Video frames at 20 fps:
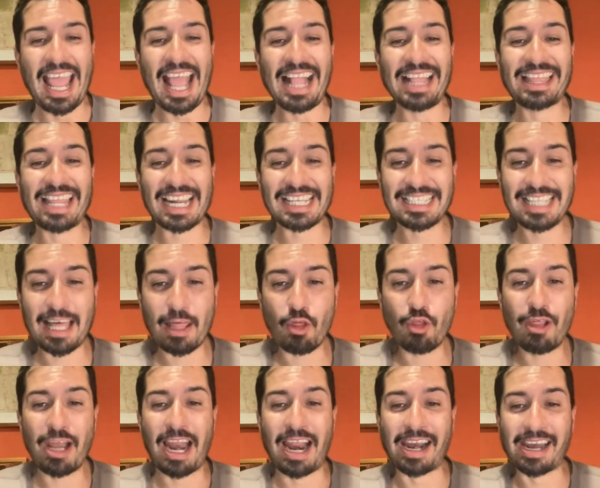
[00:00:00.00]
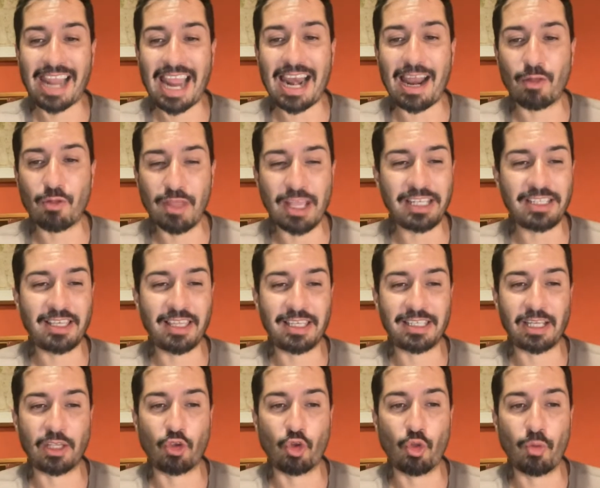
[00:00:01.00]
el traslado de la Real Audiencia de
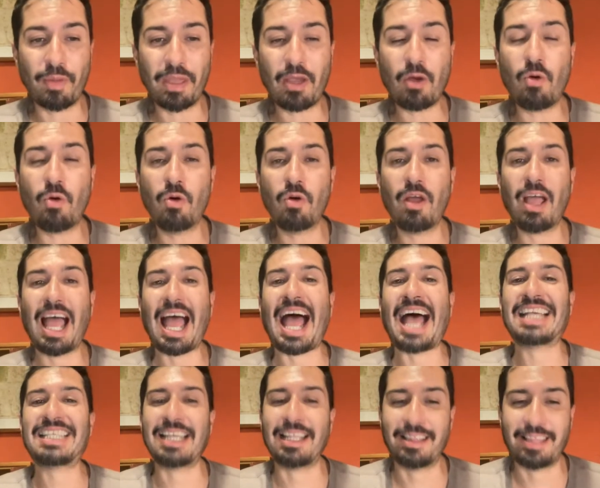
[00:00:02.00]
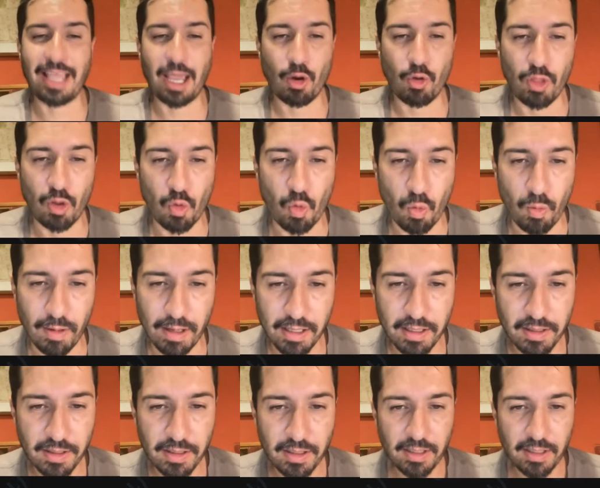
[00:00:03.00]
Santo Domingo a Santiago de Cuba.